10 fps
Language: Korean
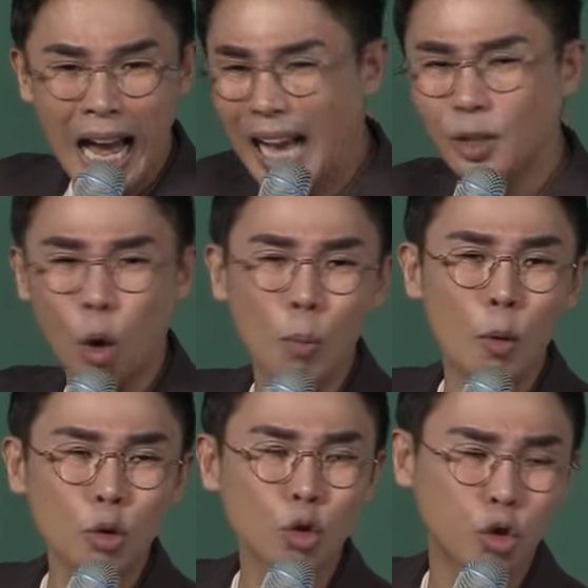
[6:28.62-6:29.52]
아
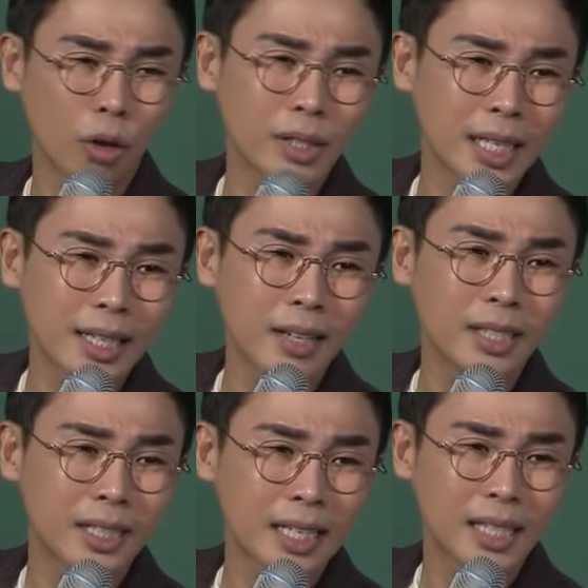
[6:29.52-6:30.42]
정몽주 죽였잖아요
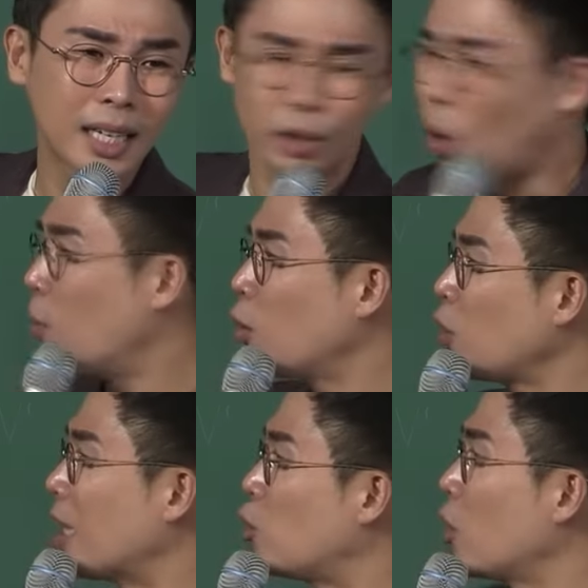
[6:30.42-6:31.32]
지난 시간
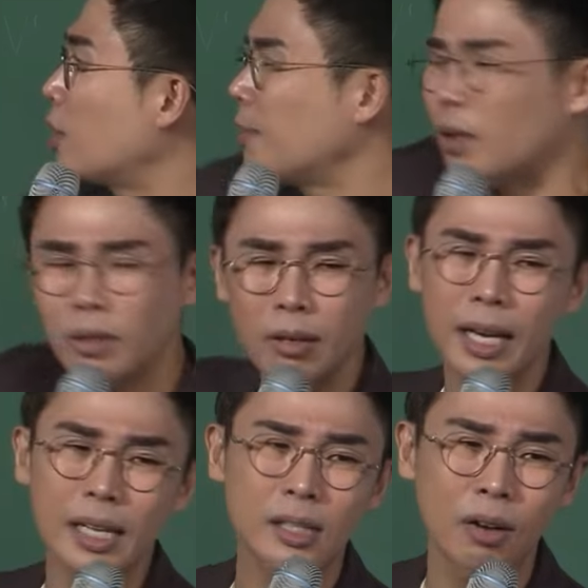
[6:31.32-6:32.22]
정몽주 안 죽였으면
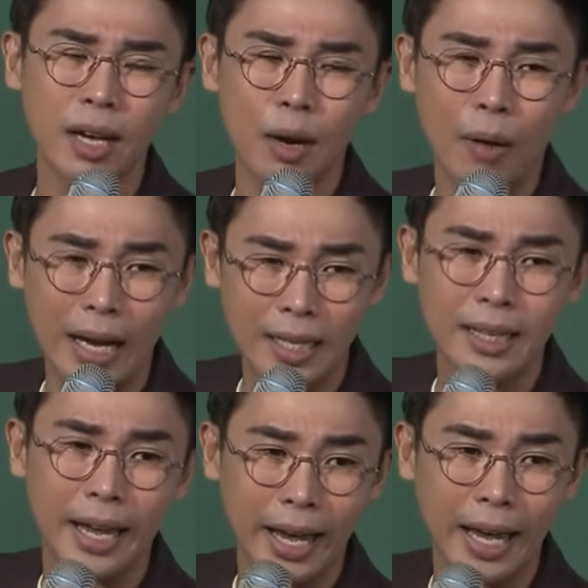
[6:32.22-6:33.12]
어떻게 이성계가 왕이
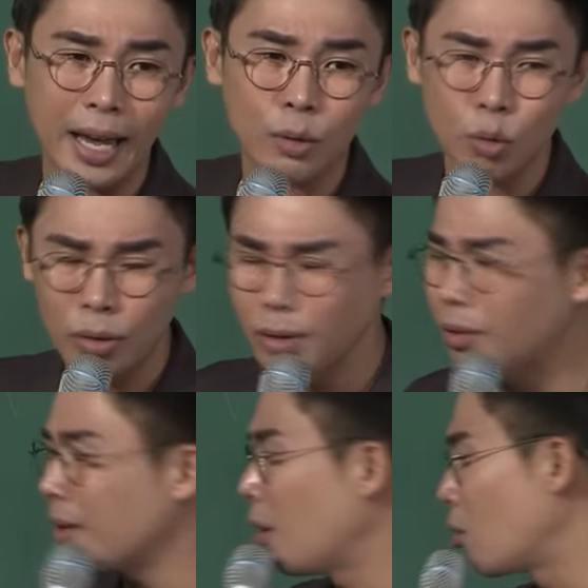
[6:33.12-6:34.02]
돼 조선이
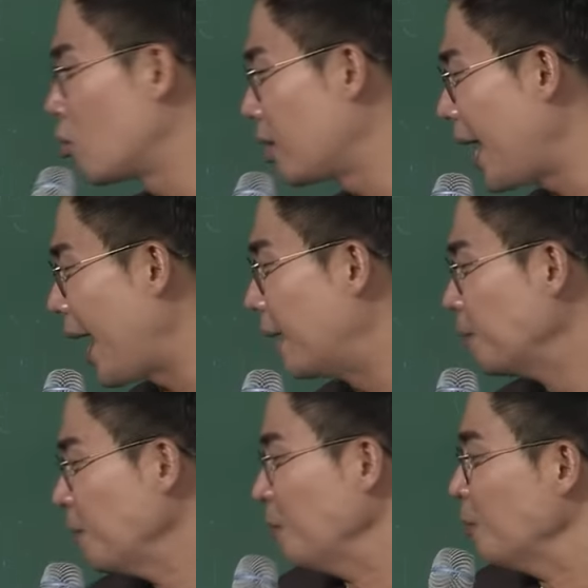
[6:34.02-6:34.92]
어떻게 건국이 돼
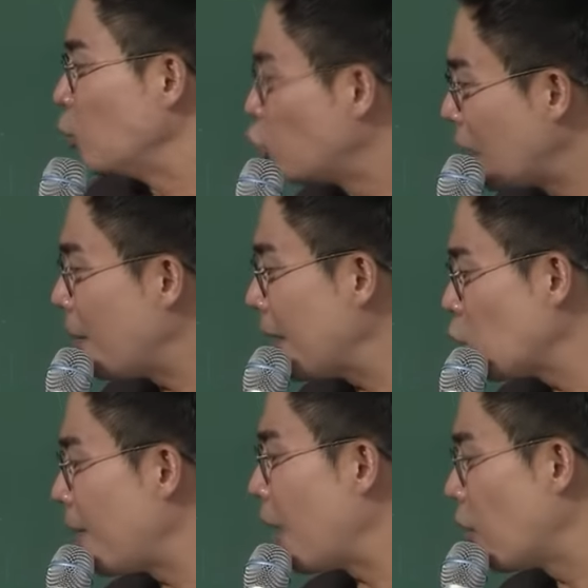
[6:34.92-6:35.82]
누가
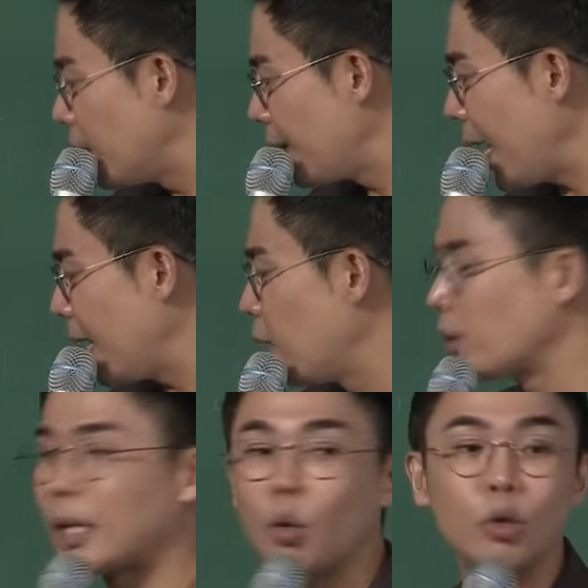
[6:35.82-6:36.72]
봐도 방언인데 이
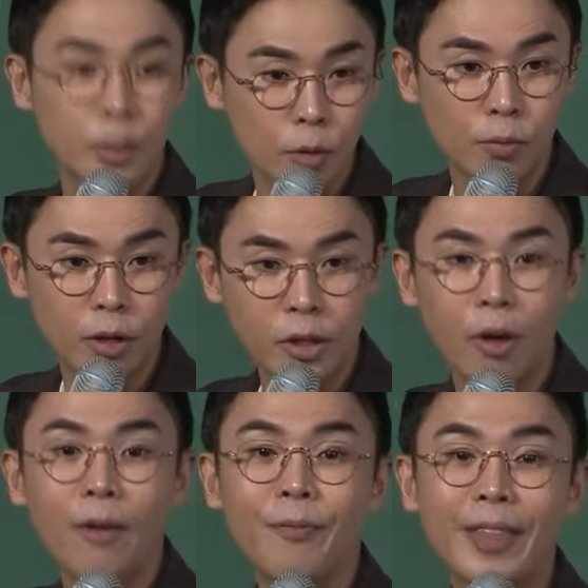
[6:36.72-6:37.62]
여자는 욕심을
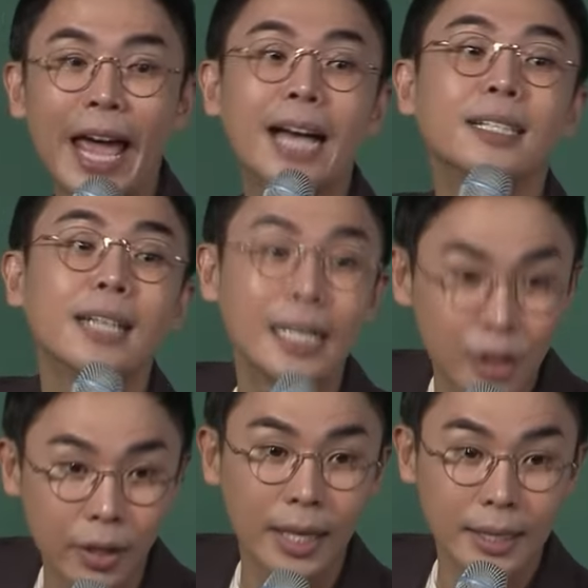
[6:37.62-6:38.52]
부려서 내 아들을 안
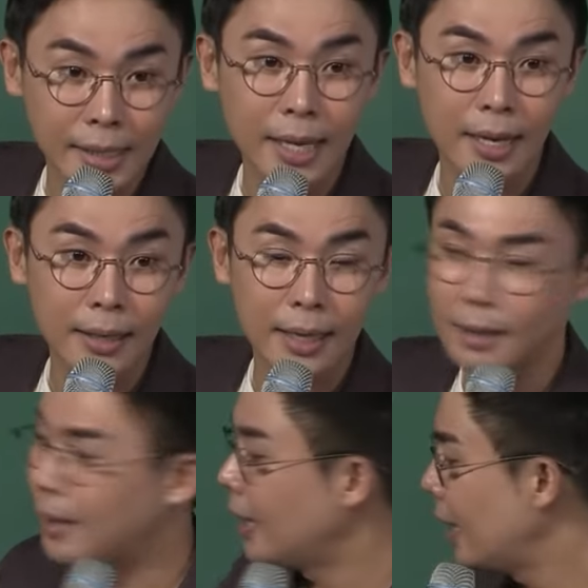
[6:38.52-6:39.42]
쳐야겠다 생각을 한 거예요
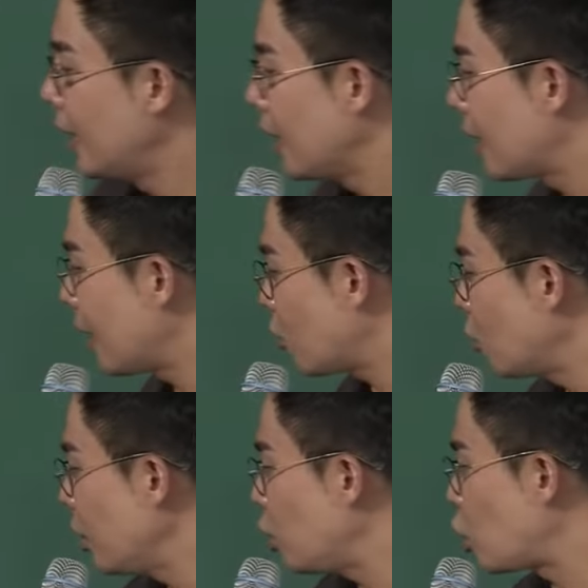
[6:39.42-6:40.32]

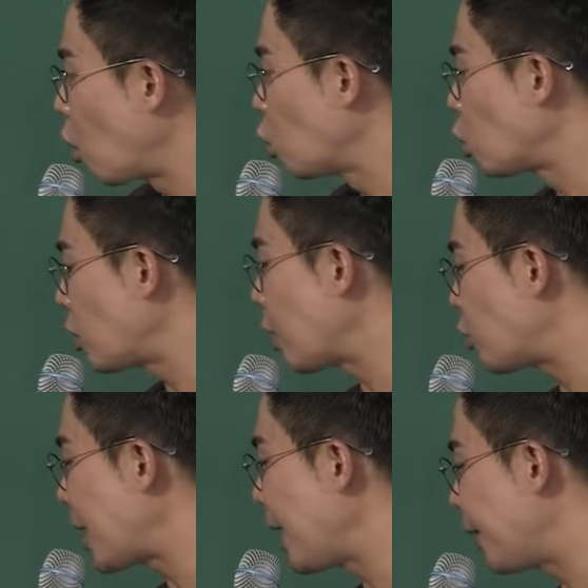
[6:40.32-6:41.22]
그래갖고 이 정도전하고
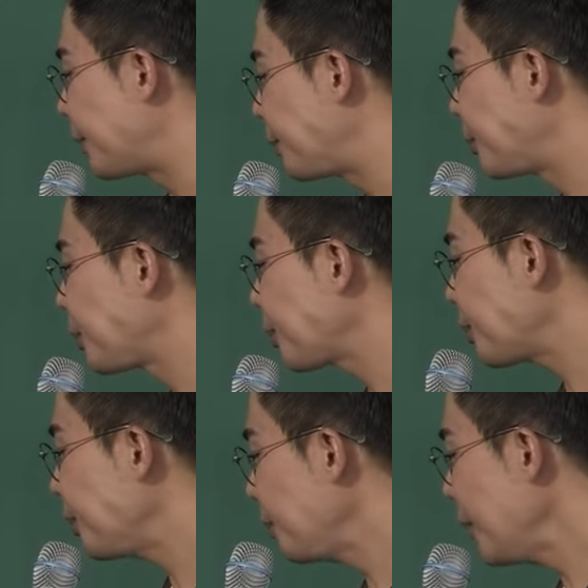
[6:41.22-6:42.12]
짜요
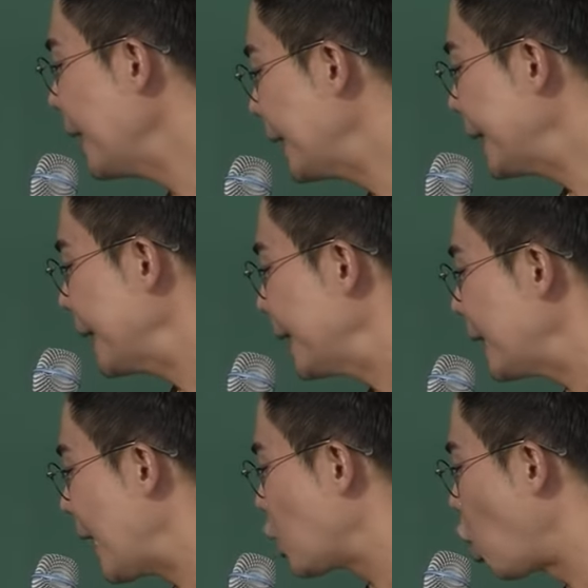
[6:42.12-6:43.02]

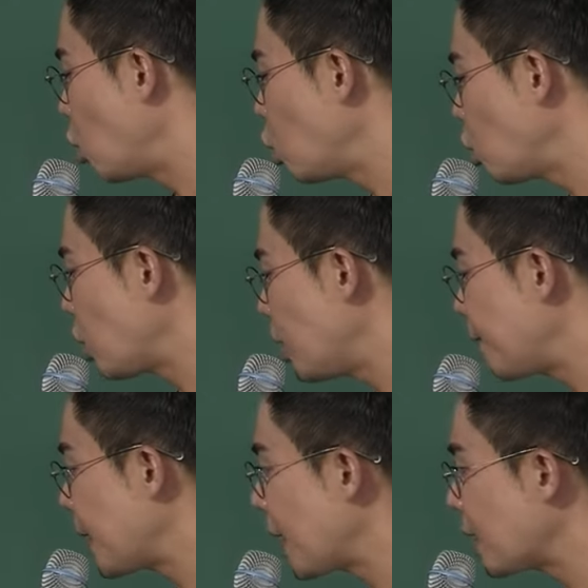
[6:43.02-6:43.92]
자 정도전
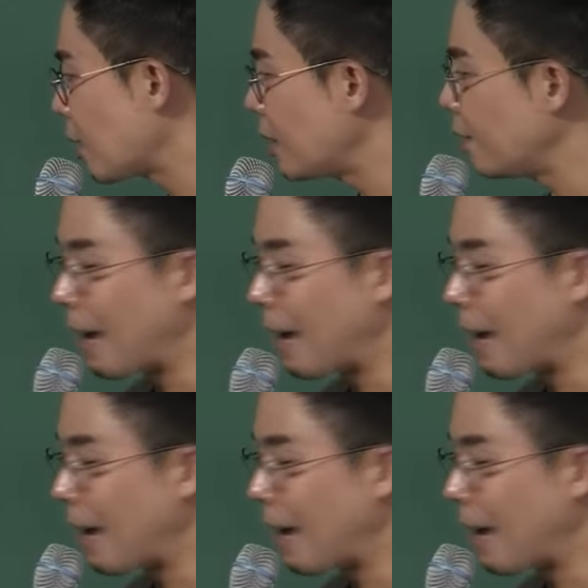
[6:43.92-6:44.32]
입장에서는